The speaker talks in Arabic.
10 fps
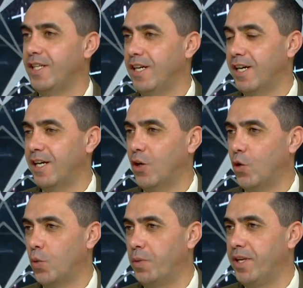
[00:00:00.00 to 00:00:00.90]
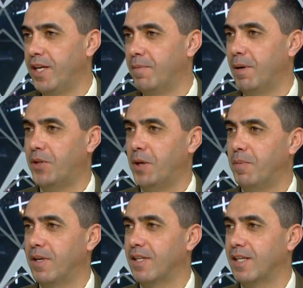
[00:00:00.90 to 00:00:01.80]
هي عروبيه يعني ما بتحب
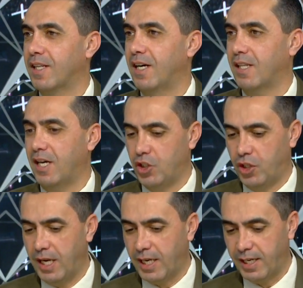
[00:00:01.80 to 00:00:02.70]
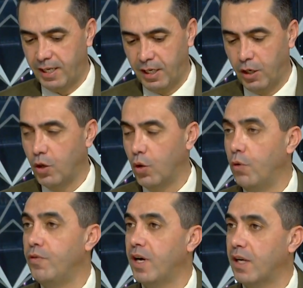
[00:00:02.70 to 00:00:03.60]
تقاطع اي شيء لكن
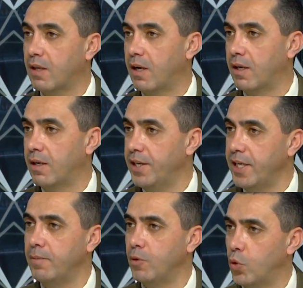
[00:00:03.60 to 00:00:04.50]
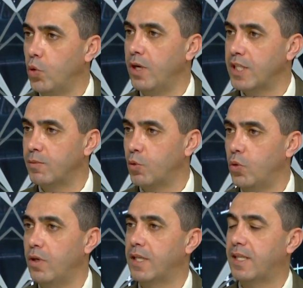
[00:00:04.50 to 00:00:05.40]
هو في خطا احنا بنقول لازم
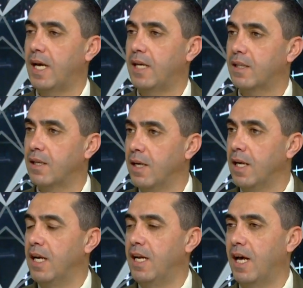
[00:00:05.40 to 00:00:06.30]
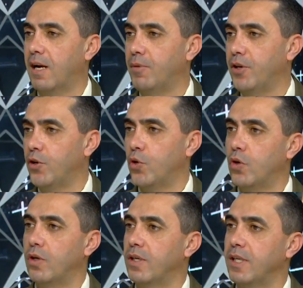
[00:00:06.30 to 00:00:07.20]
نقول للاتحاد العربي
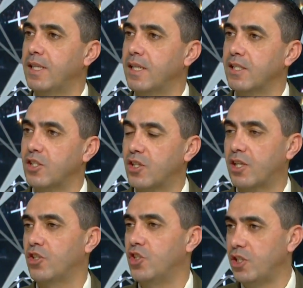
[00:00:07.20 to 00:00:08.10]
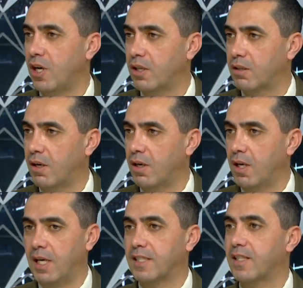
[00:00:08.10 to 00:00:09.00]
انه انت استراتيجيتك خطا
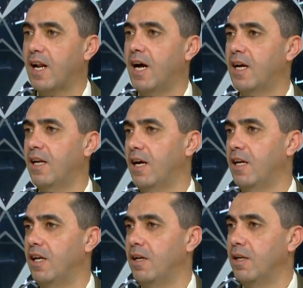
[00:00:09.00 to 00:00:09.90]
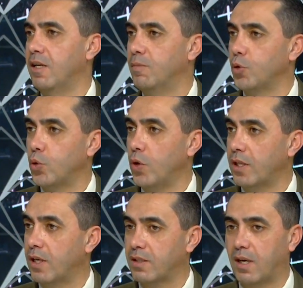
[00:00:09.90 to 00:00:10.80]
طرحك
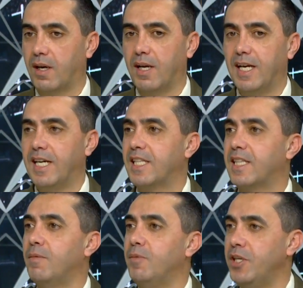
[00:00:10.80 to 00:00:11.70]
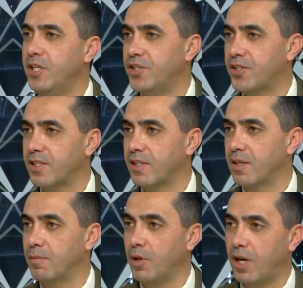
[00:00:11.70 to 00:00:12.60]
للبطولات خطا التمييز
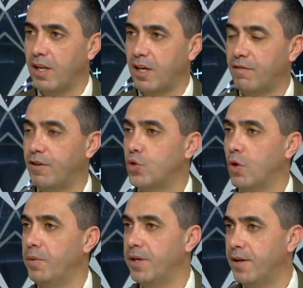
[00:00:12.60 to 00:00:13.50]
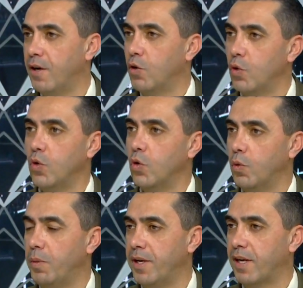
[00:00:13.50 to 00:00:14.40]
بيخلق فجوه بيننا صحيح.
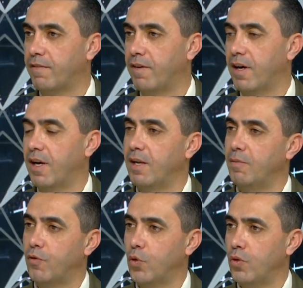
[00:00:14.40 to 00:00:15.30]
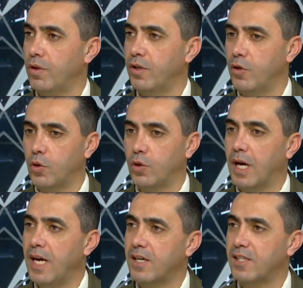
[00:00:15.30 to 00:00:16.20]
وبينك فالمفروض انه
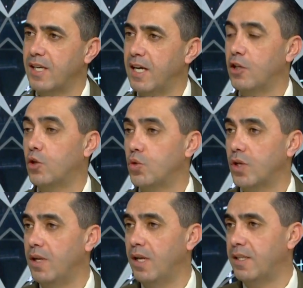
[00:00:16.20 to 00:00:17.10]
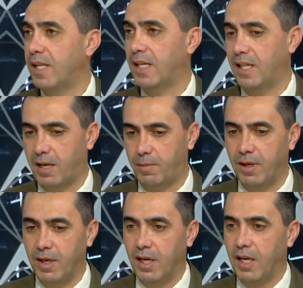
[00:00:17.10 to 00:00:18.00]
هاي الرسائل توصل للاتحاد العربي
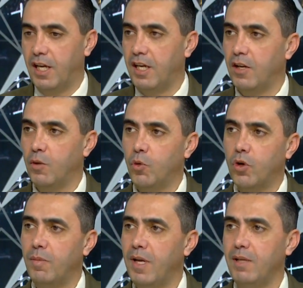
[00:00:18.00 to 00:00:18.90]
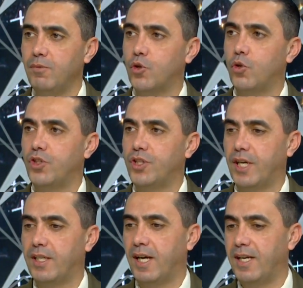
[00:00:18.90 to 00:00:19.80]
الامور الماليه مش كل شيء
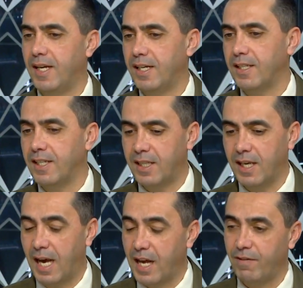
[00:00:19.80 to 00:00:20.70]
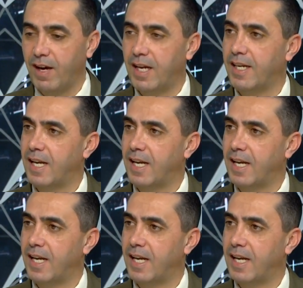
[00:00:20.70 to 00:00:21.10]
يعني احيانا انت عارف حالك انك